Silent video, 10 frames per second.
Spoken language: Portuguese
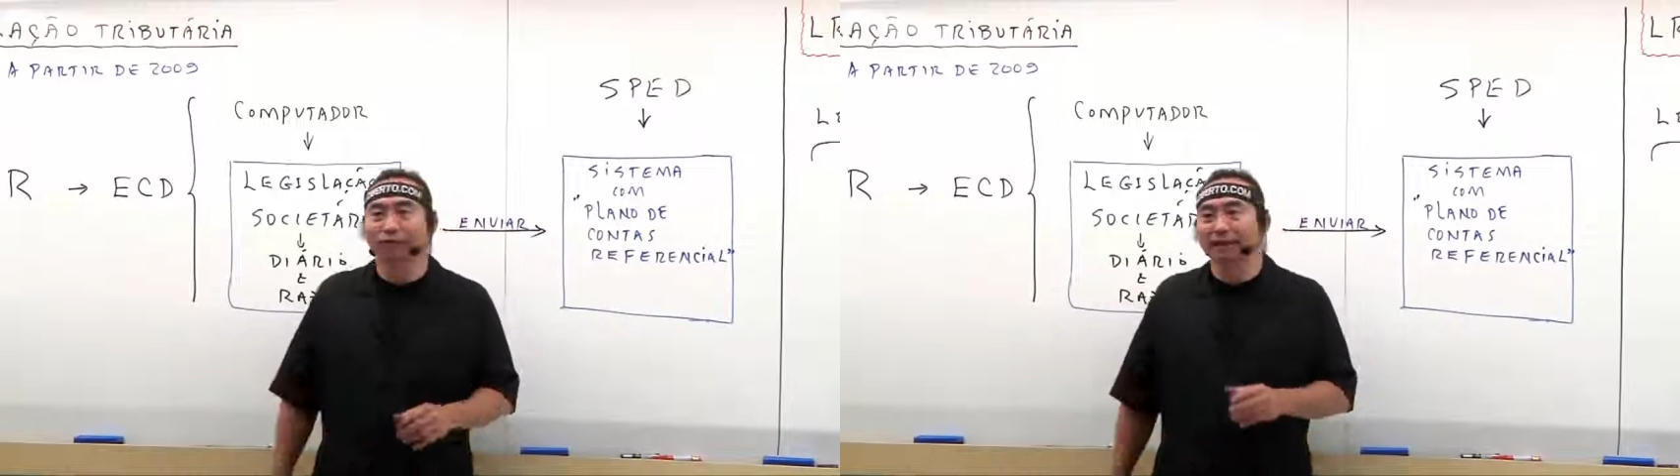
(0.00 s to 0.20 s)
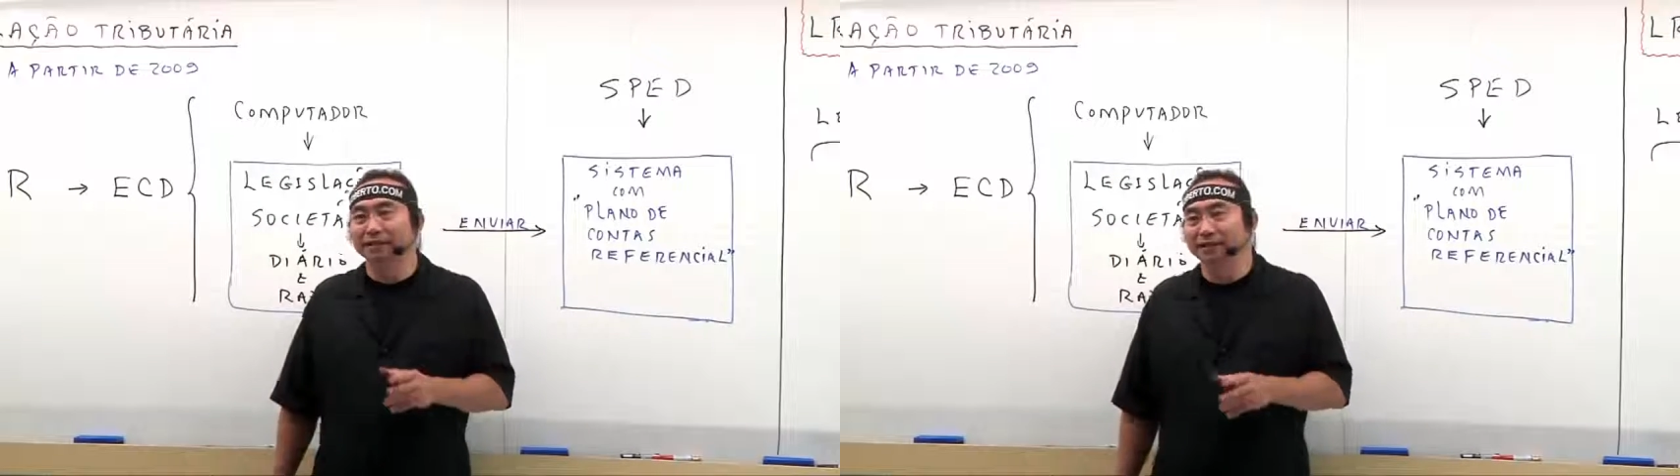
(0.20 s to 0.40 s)

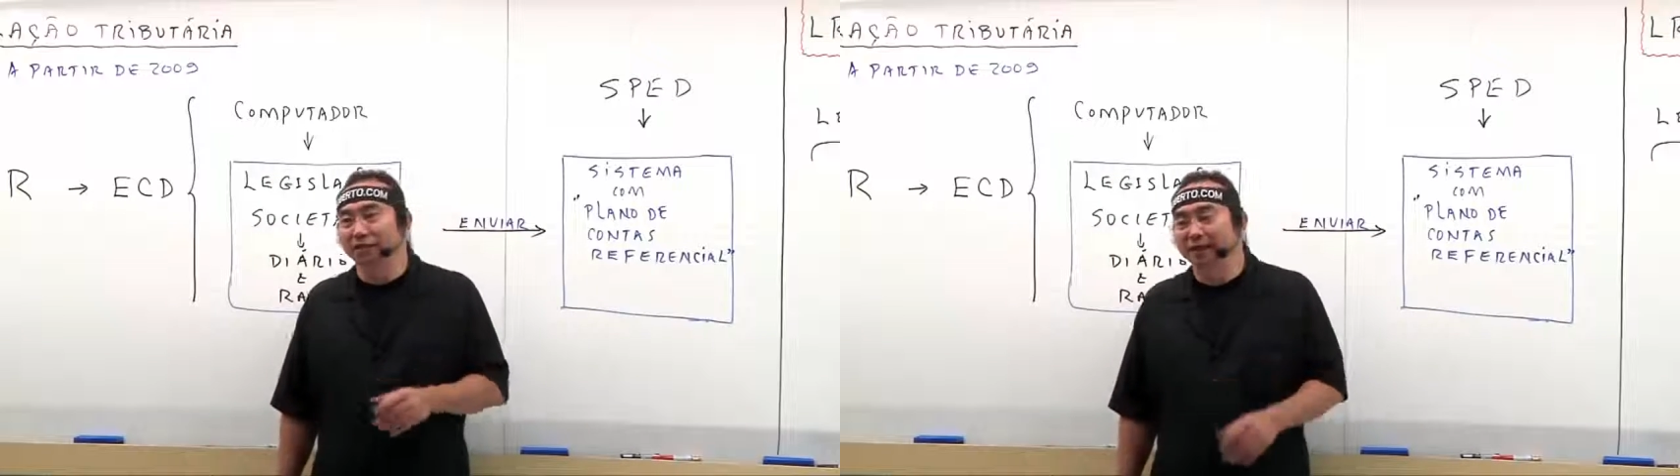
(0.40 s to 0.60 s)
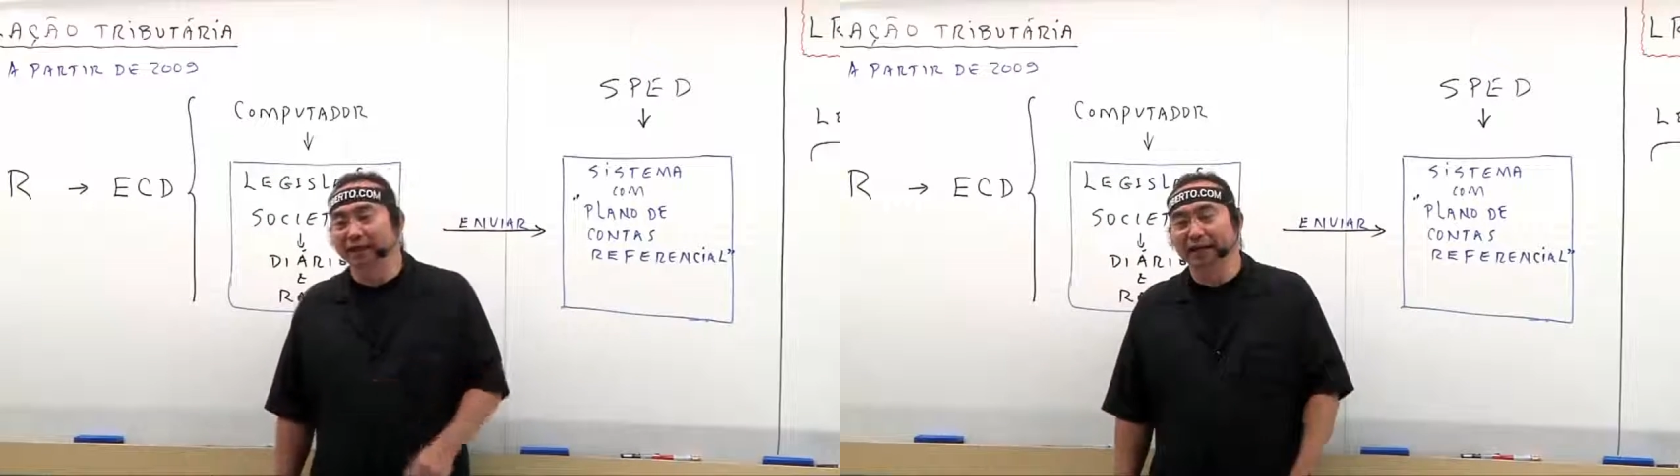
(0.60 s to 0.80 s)
Brasil,
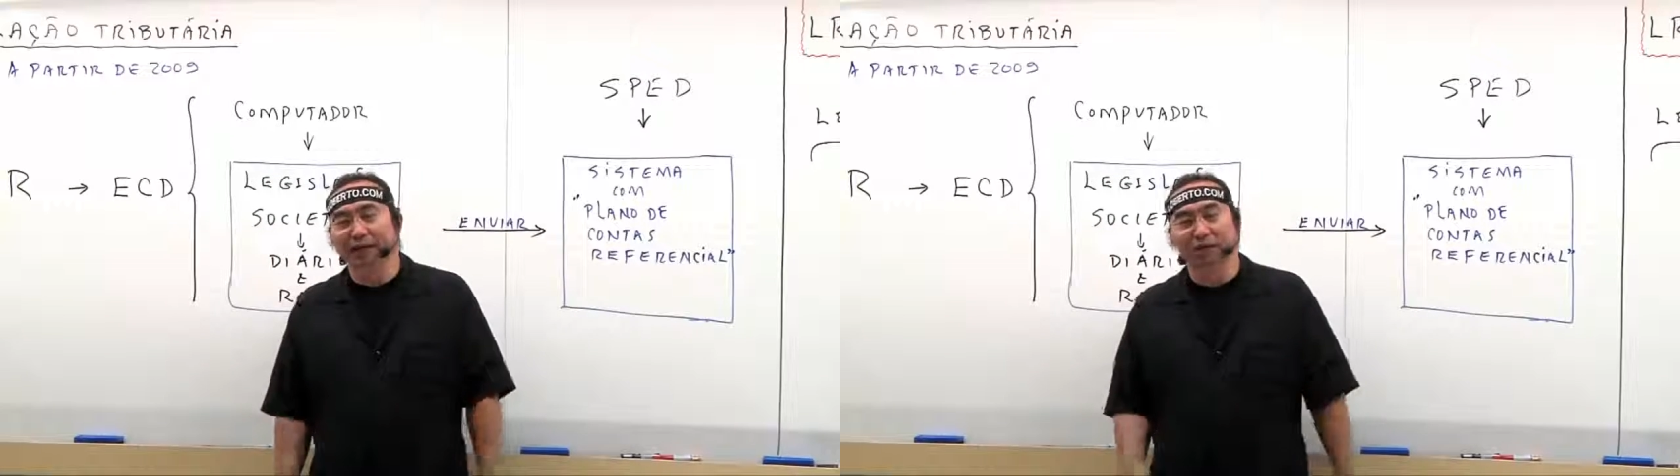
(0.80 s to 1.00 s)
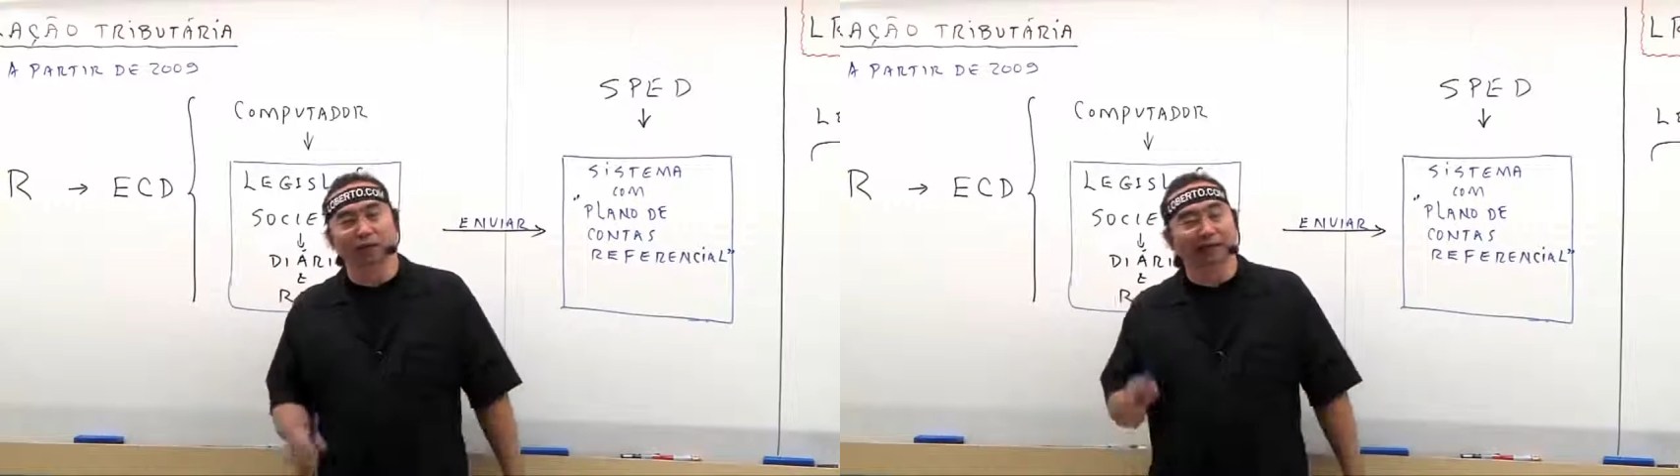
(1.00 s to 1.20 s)
desde